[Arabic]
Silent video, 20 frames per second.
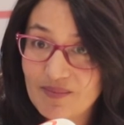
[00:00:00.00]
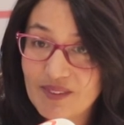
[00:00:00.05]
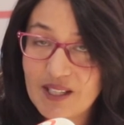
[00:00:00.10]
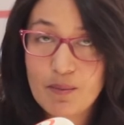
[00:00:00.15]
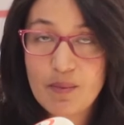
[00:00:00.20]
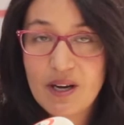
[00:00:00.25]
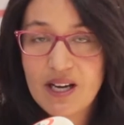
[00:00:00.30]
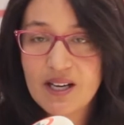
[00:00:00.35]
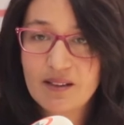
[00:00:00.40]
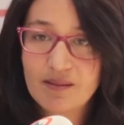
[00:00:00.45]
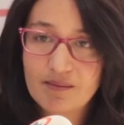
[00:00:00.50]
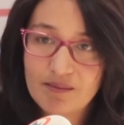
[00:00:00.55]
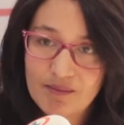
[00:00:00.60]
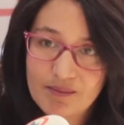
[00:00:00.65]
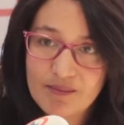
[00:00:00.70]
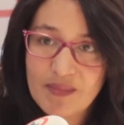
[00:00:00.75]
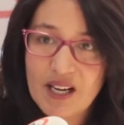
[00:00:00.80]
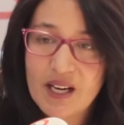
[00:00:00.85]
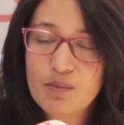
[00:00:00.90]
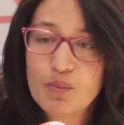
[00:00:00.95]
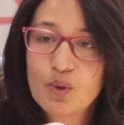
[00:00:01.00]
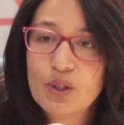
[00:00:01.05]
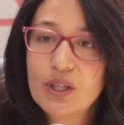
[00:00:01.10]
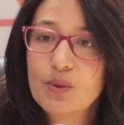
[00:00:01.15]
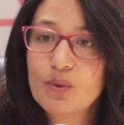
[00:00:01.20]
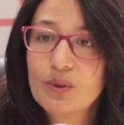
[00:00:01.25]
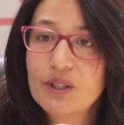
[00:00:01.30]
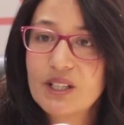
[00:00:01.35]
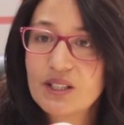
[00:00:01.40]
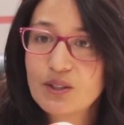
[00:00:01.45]
طبعا مع
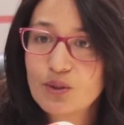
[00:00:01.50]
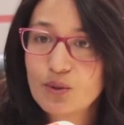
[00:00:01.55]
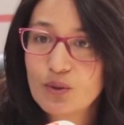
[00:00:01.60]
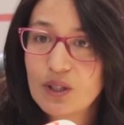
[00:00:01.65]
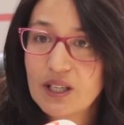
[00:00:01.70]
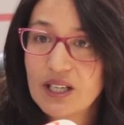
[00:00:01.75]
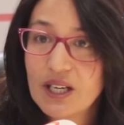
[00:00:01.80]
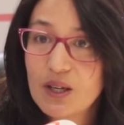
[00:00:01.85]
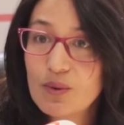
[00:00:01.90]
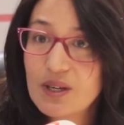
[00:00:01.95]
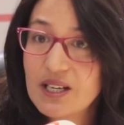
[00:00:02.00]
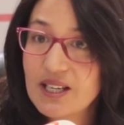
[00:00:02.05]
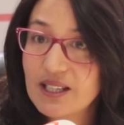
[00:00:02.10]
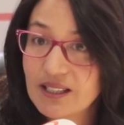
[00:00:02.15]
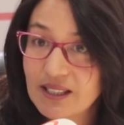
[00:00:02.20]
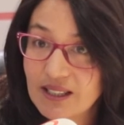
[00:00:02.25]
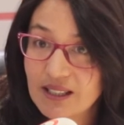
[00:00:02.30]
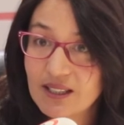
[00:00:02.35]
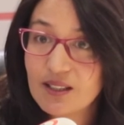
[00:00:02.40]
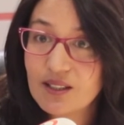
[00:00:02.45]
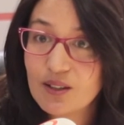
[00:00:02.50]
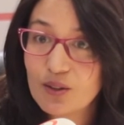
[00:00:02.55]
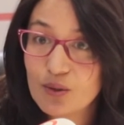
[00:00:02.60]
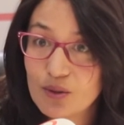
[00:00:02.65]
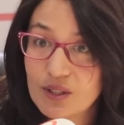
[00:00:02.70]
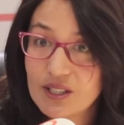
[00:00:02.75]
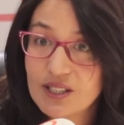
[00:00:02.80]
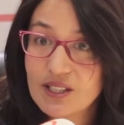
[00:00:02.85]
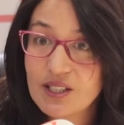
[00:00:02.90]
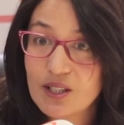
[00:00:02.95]
مكونات اخرى ولكن
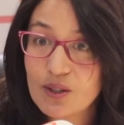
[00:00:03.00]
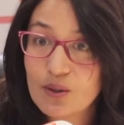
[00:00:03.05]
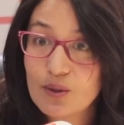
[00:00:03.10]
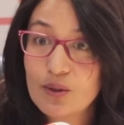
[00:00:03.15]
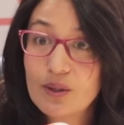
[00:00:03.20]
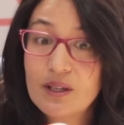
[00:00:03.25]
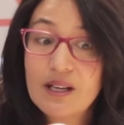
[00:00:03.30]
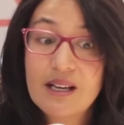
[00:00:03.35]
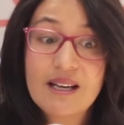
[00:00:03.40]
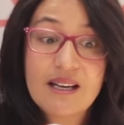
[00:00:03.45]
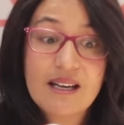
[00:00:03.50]
الكوليسترول